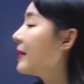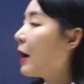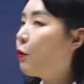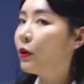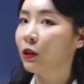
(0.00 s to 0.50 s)

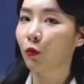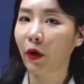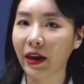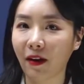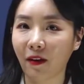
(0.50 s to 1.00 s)
나오기도
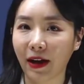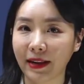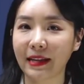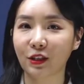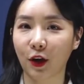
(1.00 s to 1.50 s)
해요.
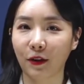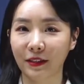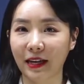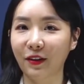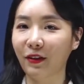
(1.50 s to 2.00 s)
알겠죠?
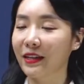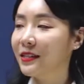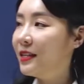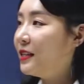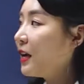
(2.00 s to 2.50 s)
자, 이렇게
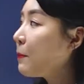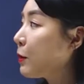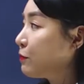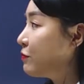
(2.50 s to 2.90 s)
쓰이는 게 바로